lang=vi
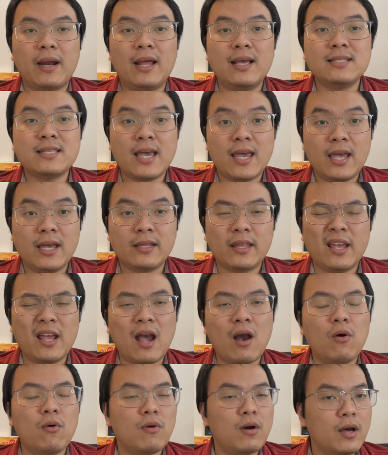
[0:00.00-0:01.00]
lái xe, tại
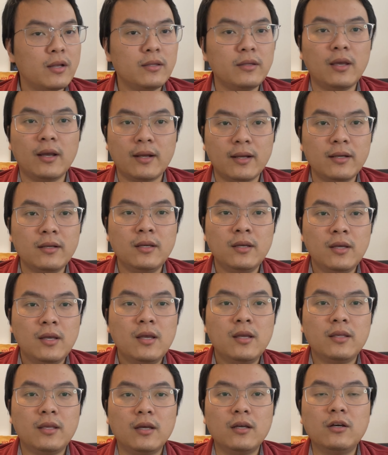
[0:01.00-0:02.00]
hầu hết những
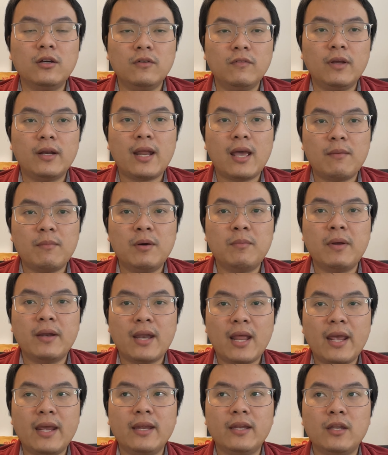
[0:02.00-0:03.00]
những người Việt Nam ở
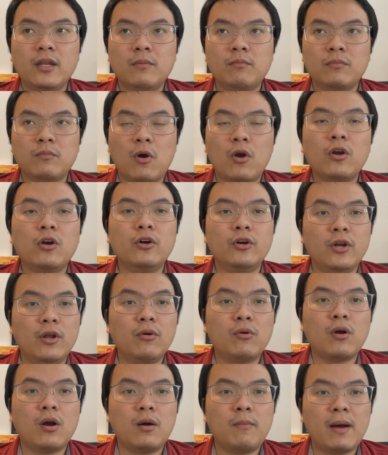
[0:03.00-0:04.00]
bên này mọi người
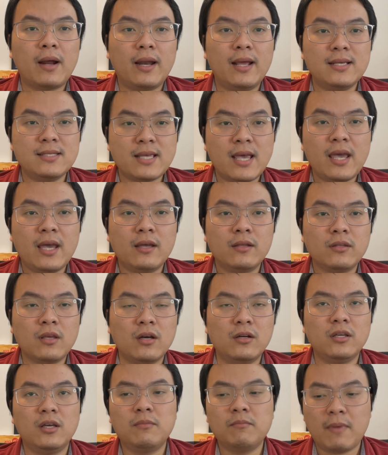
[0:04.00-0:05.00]
đều có bằng lái xe,
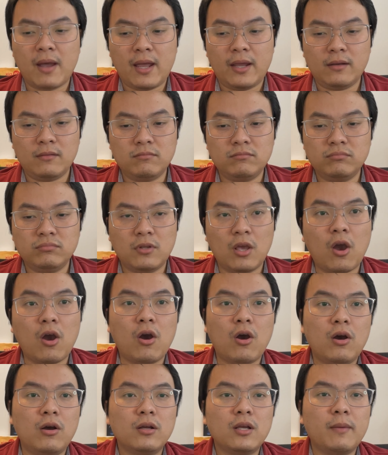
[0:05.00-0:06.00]
trừ những bạn
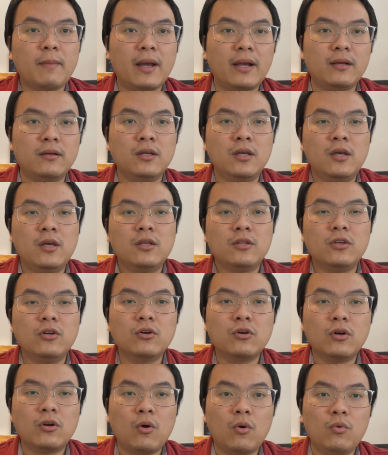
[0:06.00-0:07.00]
nhỏ, các bạn
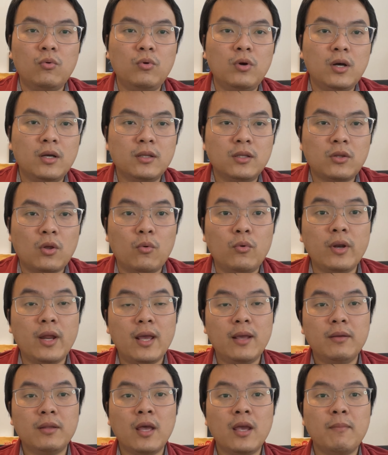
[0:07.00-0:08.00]
chưa có đủ tuổi
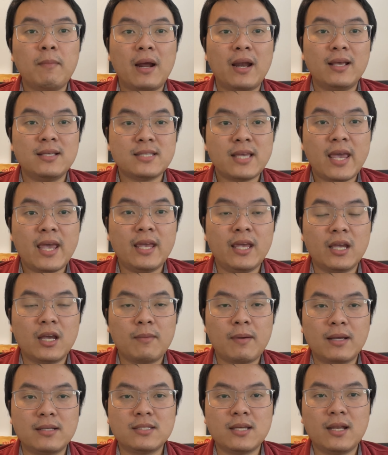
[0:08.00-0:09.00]
để thi bằng lái xe thì
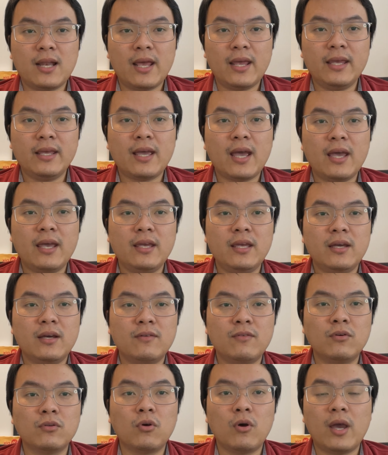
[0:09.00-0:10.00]
các bạn sẽ lấy cái
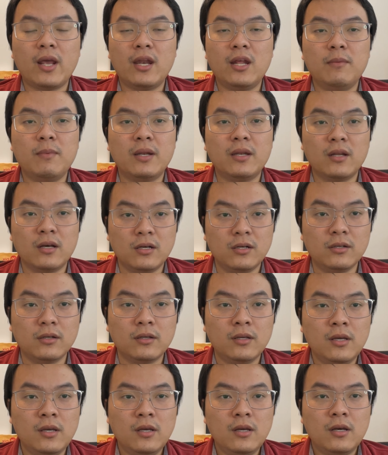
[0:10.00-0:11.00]
photo i đê bình thường
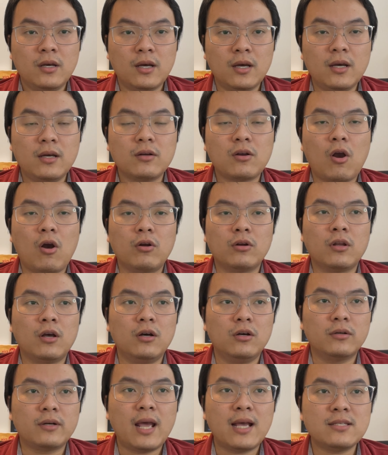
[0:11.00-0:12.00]
à, còn
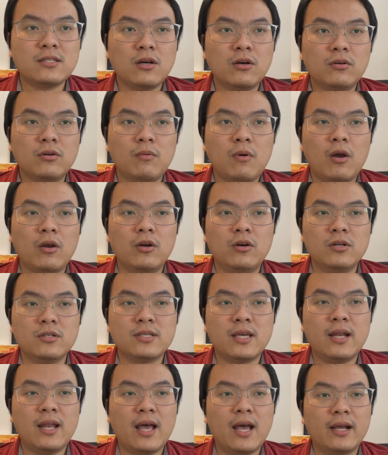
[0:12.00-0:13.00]
thường đa số mọi người
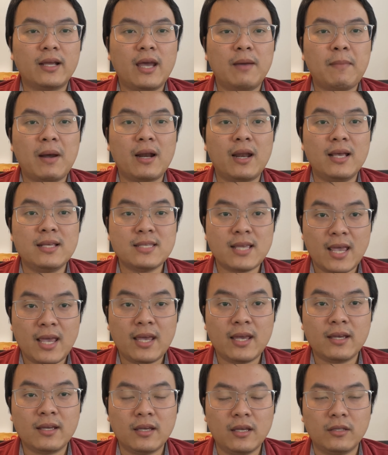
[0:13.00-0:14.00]
sẽ là cái bằng lái
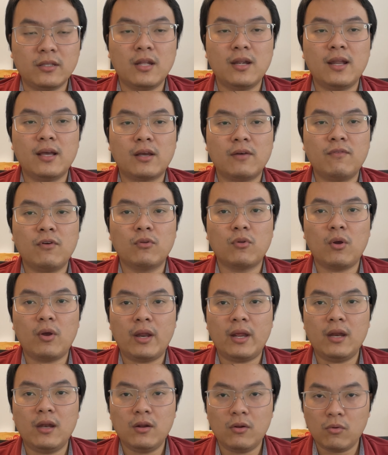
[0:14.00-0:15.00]
xe, chính là cái photo
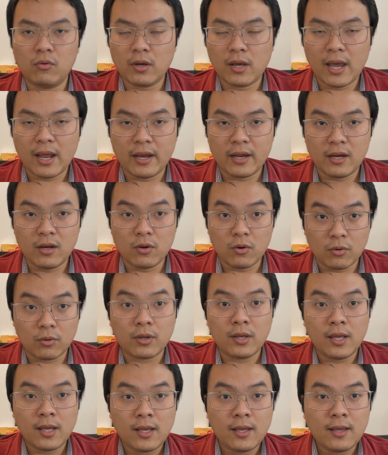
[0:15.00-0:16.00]
i đê luôn
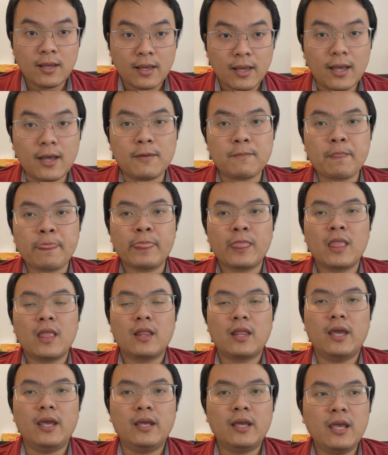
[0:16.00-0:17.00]
ha.
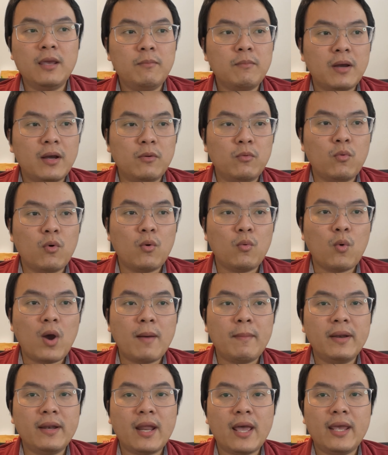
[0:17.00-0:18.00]
Thì khi mà
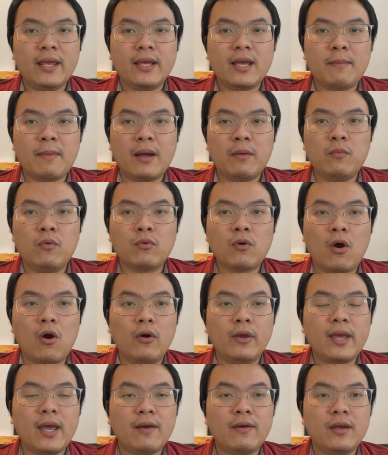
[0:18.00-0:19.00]
qua bên này các bạn muốn
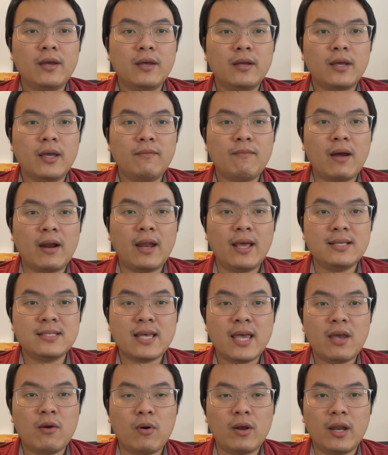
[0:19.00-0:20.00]
đổi cái cái bằng lái
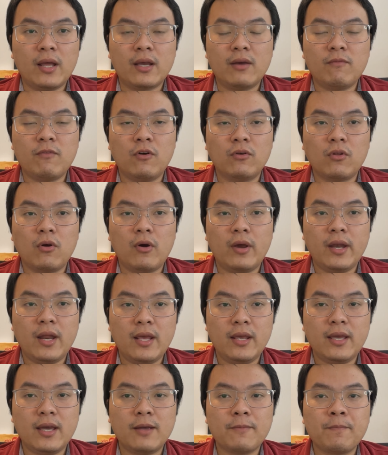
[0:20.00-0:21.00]
xe hoặc là cái photo i
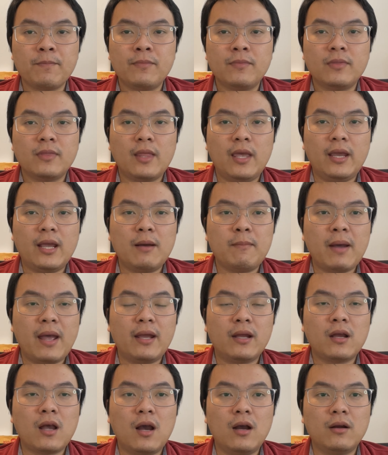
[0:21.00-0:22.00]
đê á, thì các
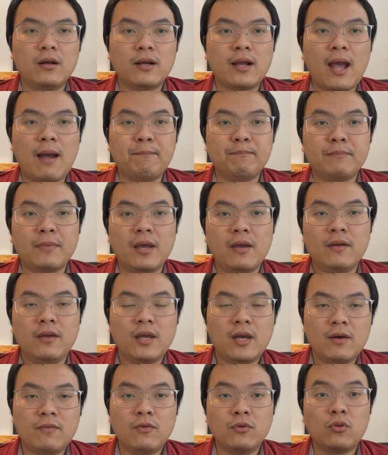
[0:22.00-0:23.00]
bạn cần cầm
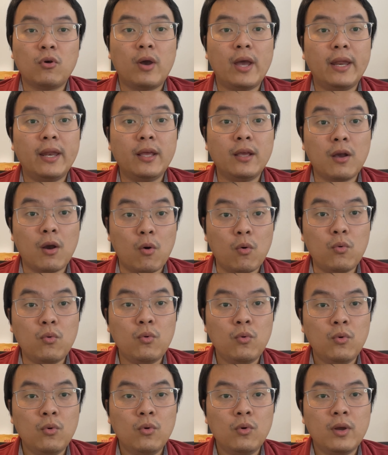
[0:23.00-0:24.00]
cái photo i đê
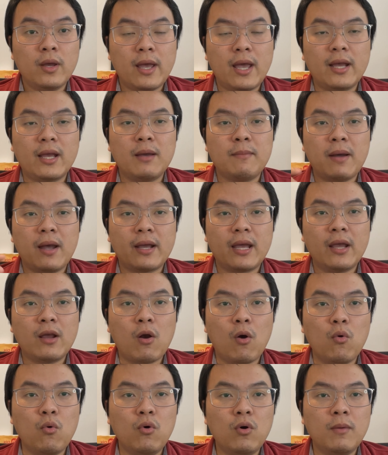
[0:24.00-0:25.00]
cũ ha, các bạn cái
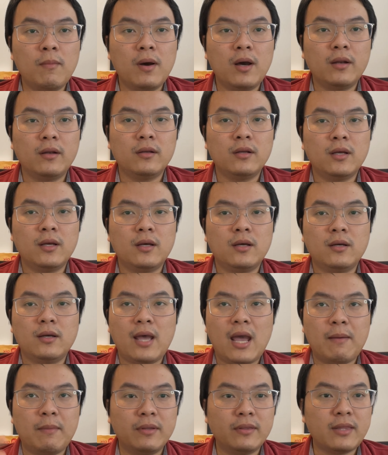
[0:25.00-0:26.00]
cũ ở bên
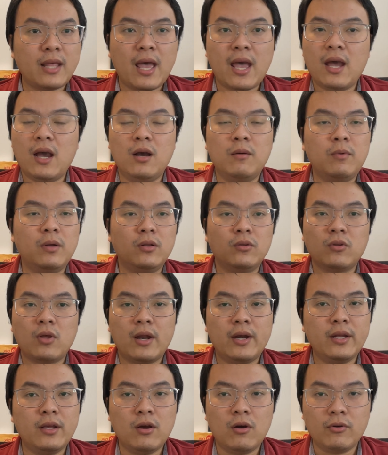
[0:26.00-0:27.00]
uh, Alberta, ở bên
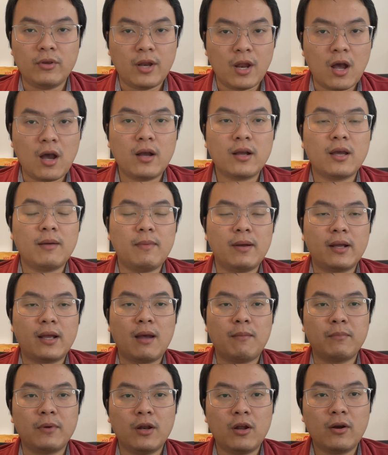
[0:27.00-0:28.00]
Ontario gì đó, các bạn
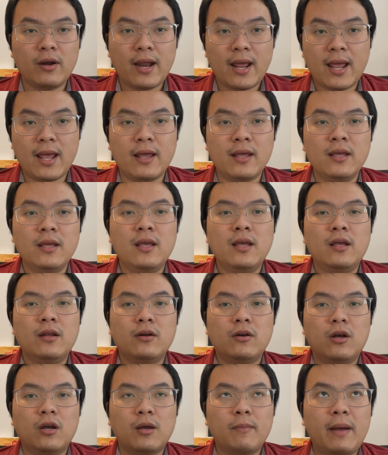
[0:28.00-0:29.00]
cầm cái đó ra
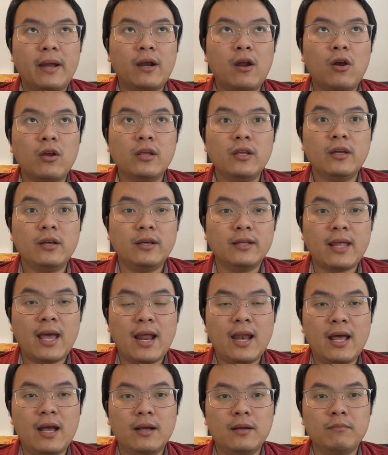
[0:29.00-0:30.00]
rồi các bạn nói với người
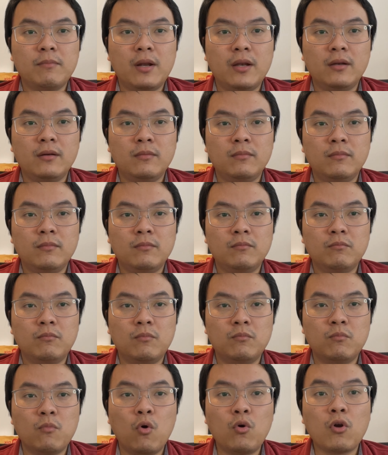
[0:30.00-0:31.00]
ta là mình
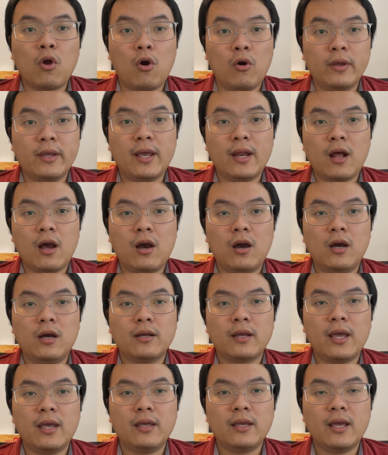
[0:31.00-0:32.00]
muốn đổi cái
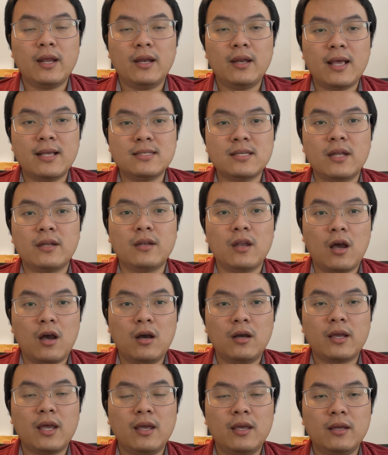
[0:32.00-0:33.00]
đó, cái cái license
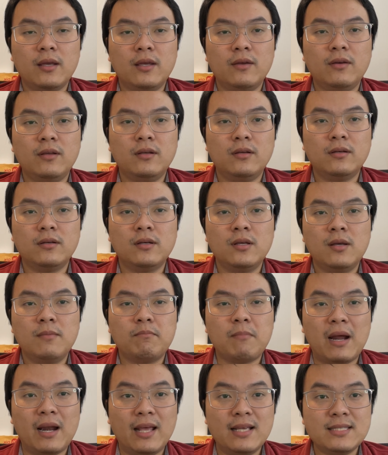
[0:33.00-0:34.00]
đó, cái cái
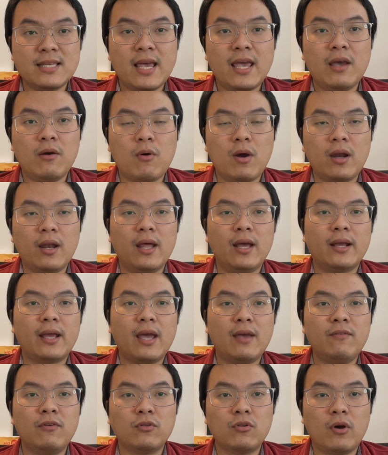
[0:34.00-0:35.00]
bằng lái xe hoặc là
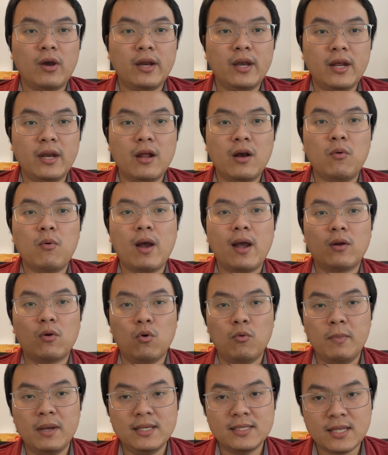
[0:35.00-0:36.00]
cái photo i đê đó qua
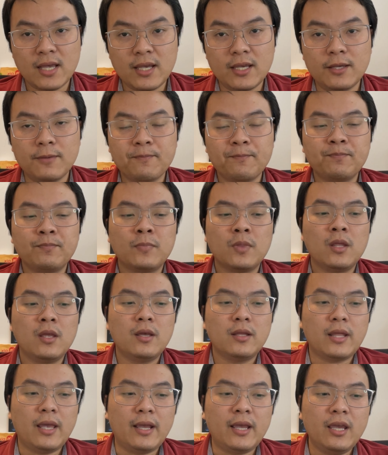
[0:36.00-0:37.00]
của bê xê.
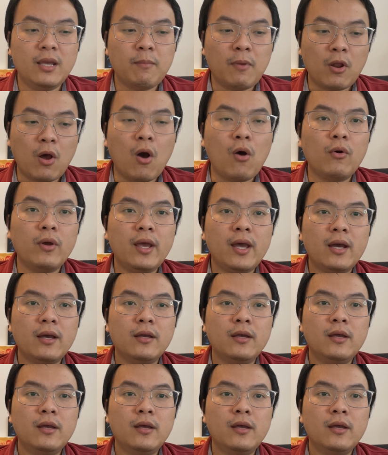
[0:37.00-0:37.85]
Thì khi đổi á,